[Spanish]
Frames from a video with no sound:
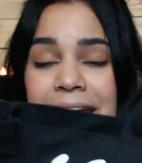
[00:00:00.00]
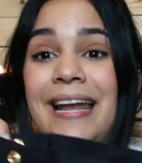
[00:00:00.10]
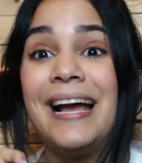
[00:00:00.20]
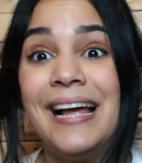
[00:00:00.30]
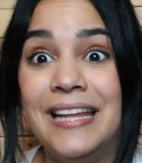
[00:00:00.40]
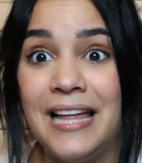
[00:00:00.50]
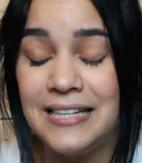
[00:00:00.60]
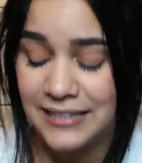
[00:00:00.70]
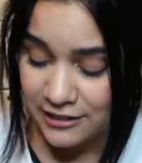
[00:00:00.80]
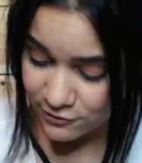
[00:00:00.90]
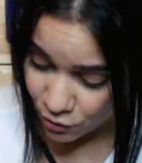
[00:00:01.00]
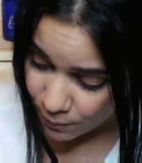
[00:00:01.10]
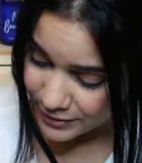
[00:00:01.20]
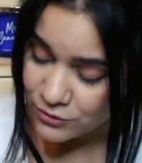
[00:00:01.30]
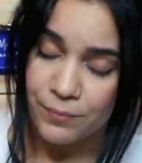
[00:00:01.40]
Y la calidad está
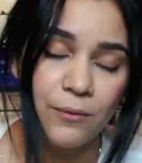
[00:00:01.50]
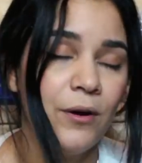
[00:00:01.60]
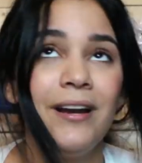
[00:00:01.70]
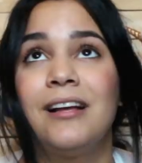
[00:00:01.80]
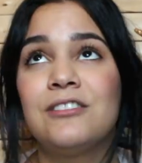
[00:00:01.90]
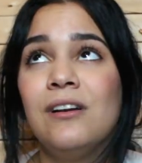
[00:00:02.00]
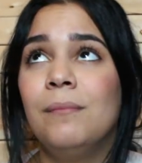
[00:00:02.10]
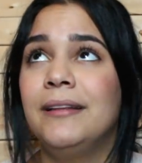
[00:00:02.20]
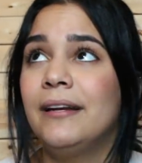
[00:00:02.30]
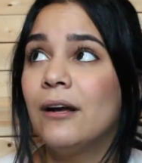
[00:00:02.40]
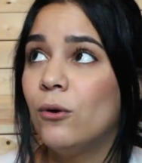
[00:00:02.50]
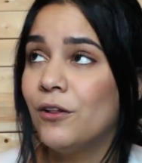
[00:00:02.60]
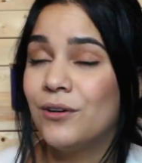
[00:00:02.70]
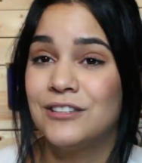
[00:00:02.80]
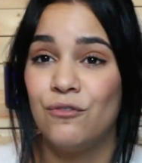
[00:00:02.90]
súper, súper buena. Solamente
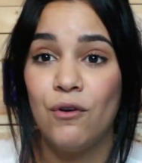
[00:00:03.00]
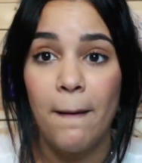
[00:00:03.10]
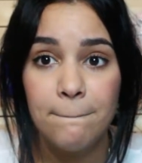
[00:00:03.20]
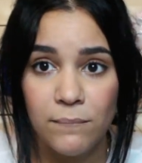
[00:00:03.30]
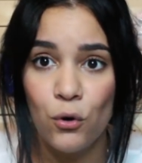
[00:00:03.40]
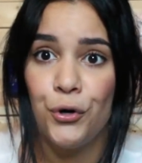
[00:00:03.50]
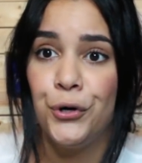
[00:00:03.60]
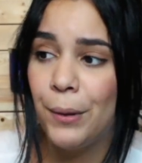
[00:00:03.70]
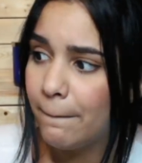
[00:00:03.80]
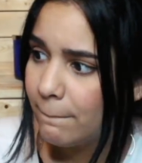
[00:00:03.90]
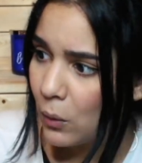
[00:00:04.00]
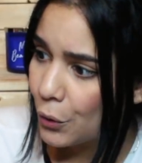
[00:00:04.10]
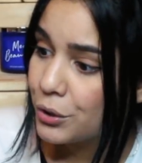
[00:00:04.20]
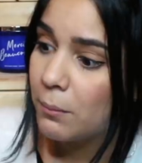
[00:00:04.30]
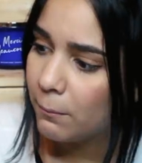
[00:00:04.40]
recuerdo que esto fue muy,
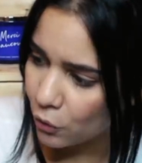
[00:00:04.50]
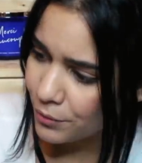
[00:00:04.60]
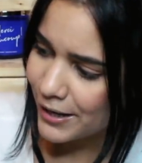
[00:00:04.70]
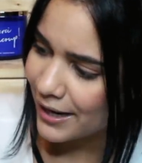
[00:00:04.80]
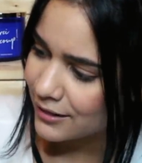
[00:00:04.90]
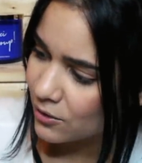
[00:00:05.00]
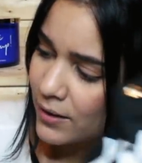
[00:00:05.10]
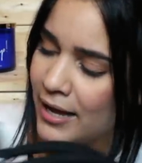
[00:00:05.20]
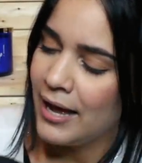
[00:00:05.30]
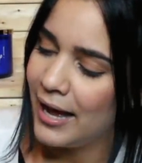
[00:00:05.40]
muy, muy barato.